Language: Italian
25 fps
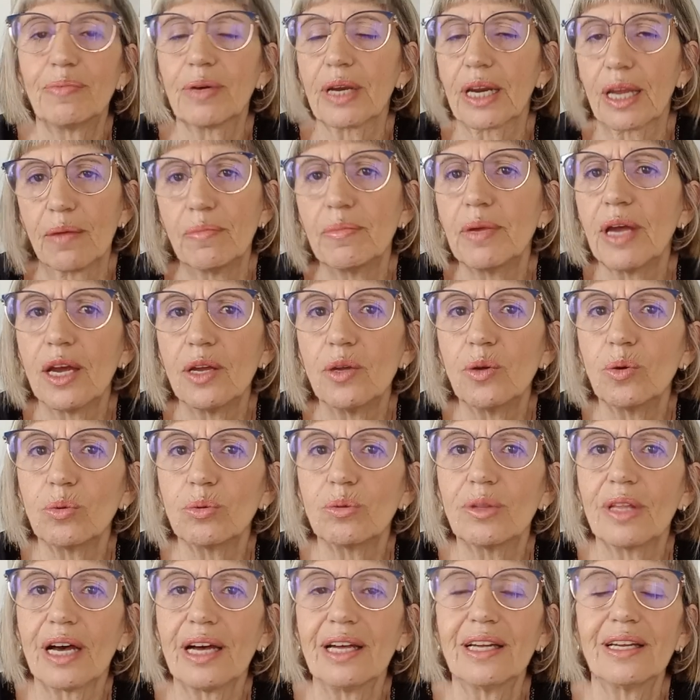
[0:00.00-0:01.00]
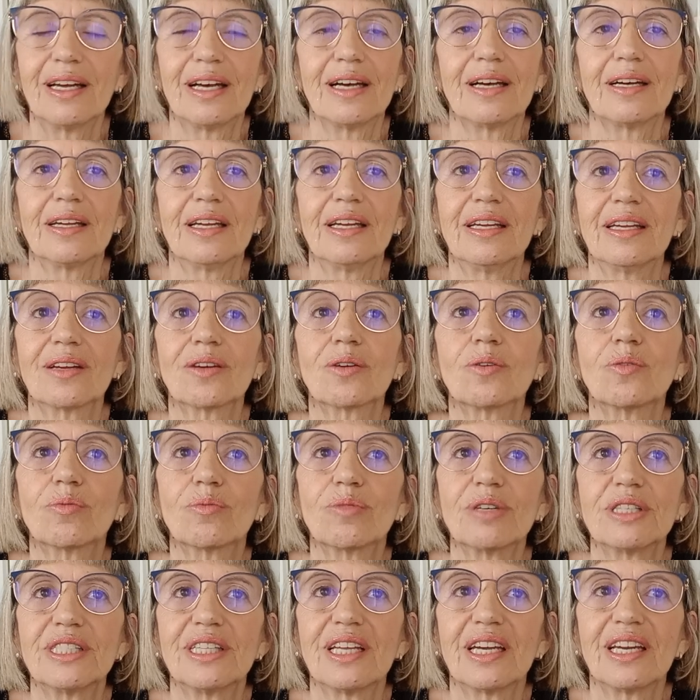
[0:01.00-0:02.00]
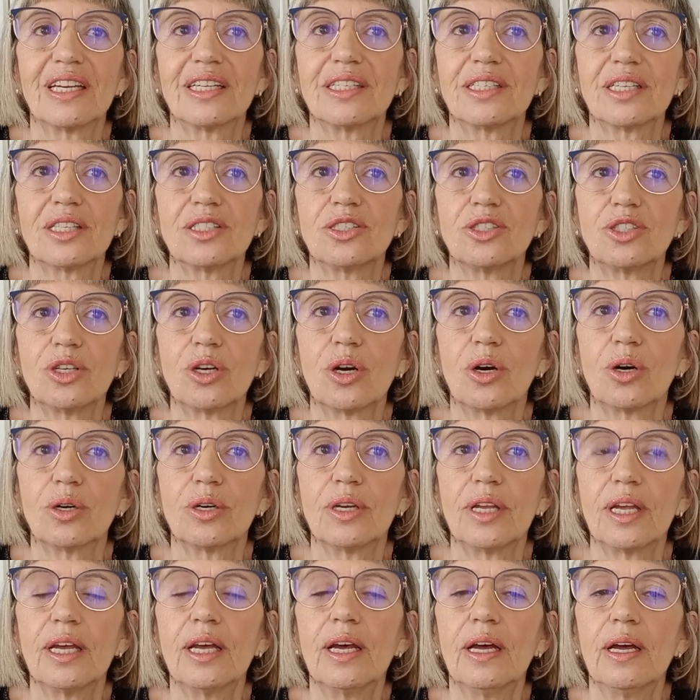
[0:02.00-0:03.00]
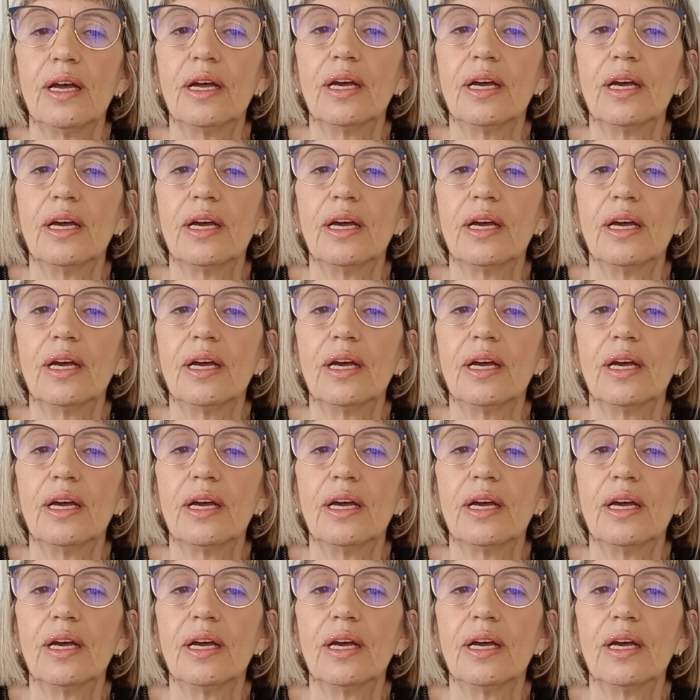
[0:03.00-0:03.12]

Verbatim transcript: perché mi aiuta ah, eh, con queste recensioni.